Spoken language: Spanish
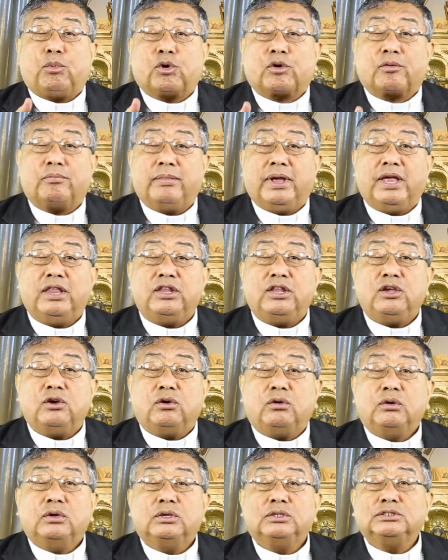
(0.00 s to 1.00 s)
por
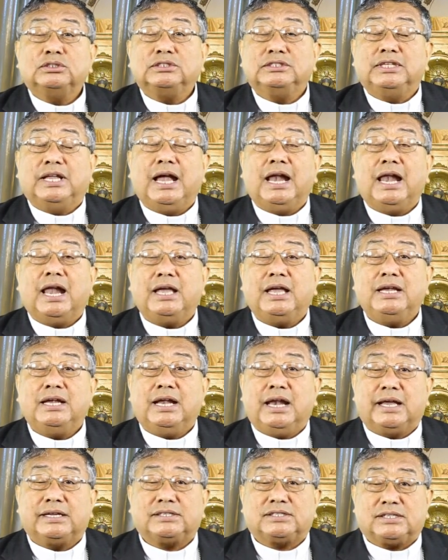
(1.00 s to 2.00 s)
medio de la
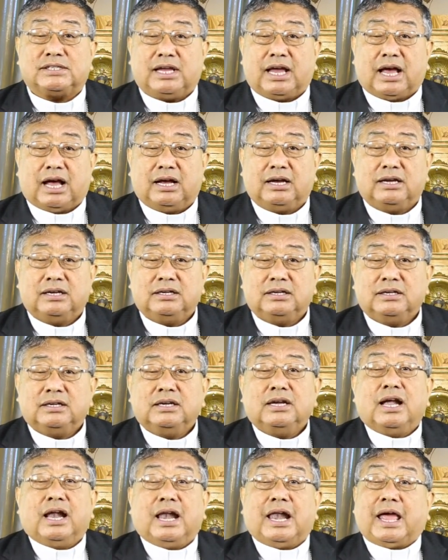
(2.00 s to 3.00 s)
iglesia.
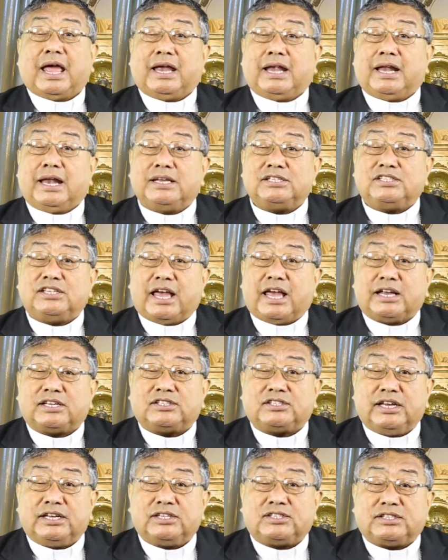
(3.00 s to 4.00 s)
La iglesia
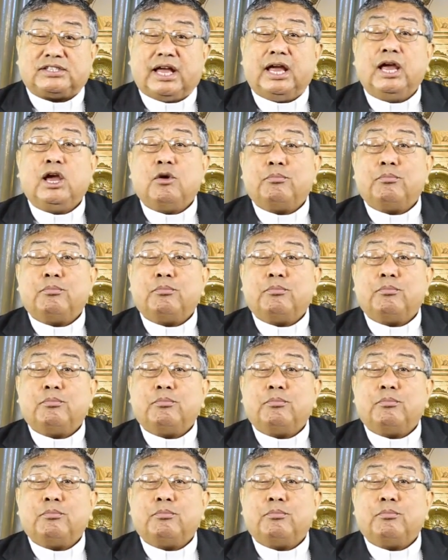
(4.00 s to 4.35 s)
existe